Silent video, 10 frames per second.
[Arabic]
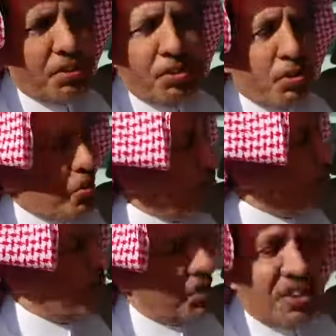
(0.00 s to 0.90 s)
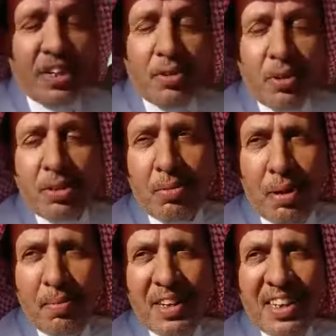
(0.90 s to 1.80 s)
الدكتور والشيخ
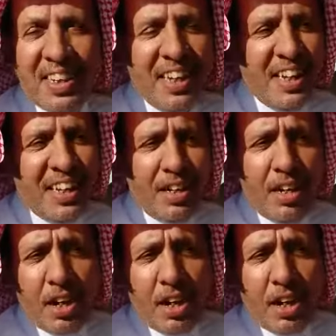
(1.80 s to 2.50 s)
واطوابه الله اكبر